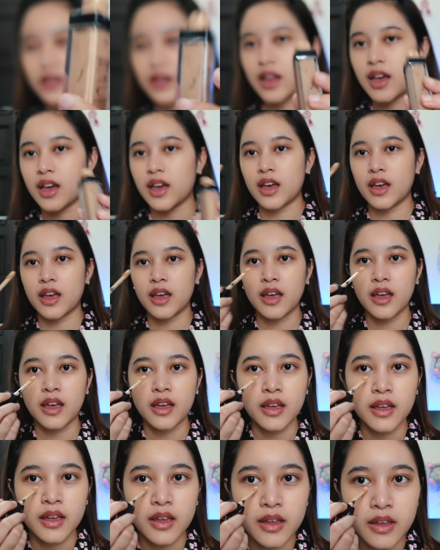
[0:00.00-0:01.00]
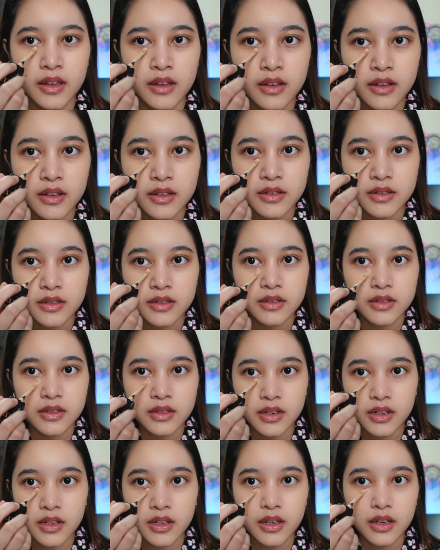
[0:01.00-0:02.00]
Nah,
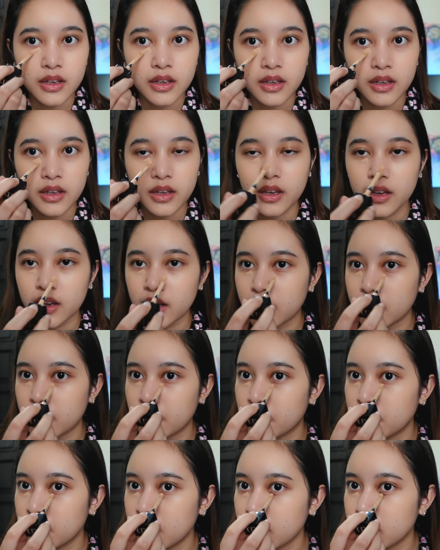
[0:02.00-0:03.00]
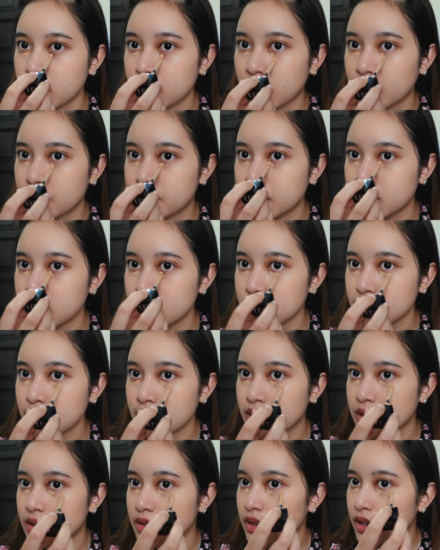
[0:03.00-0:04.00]
jadi kayak ya udah kita
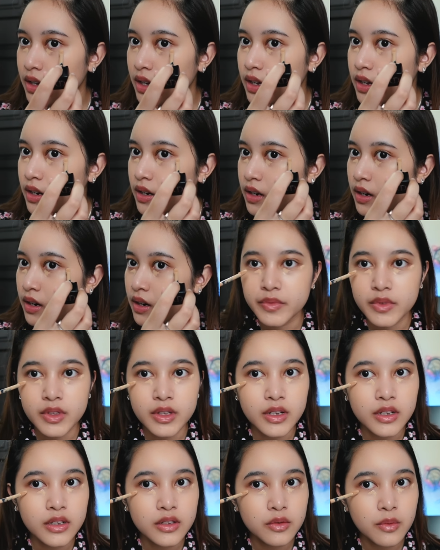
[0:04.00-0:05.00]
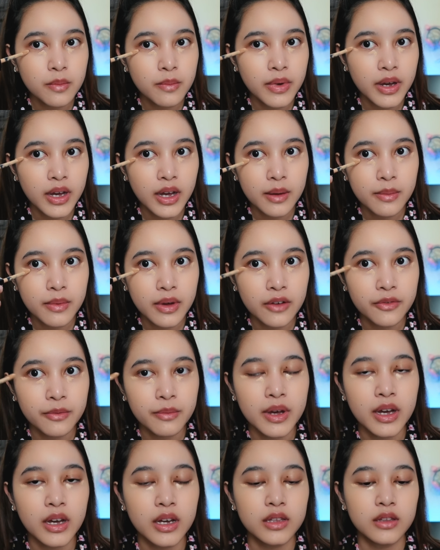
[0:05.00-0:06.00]
habisin gitu kan jadi sumpah maaf
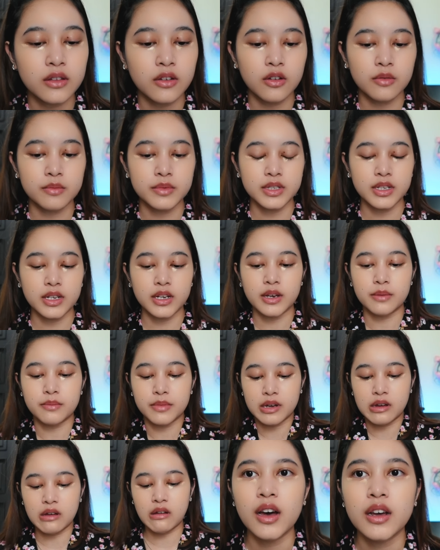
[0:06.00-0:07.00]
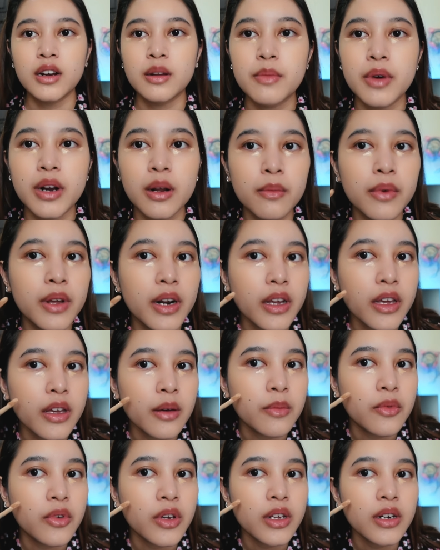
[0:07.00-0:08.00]
banget kalau misalnya emang ada barang-barang
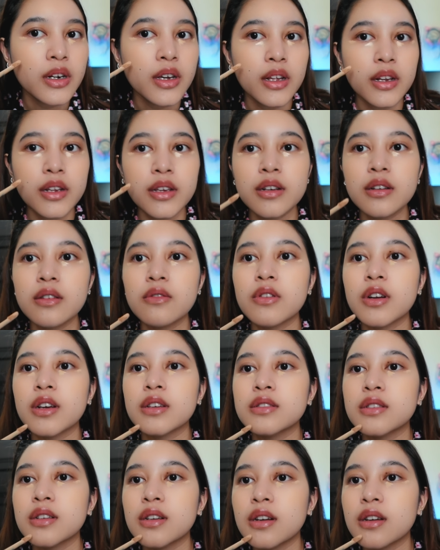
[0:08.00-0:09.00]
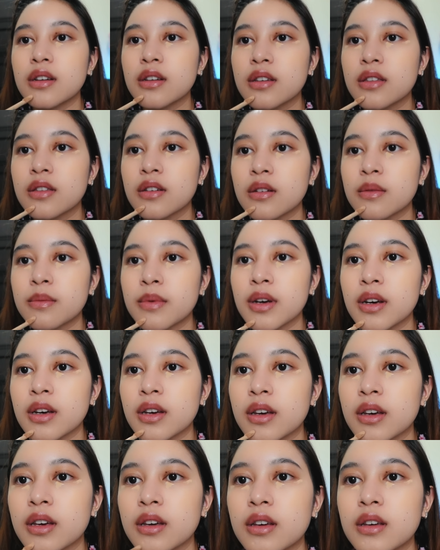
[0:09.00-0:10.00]
yang mungkin kalian kurang seneng gitu aku
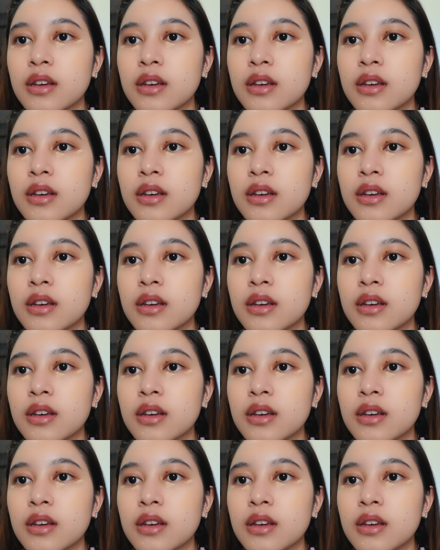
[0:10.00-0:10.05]
pakai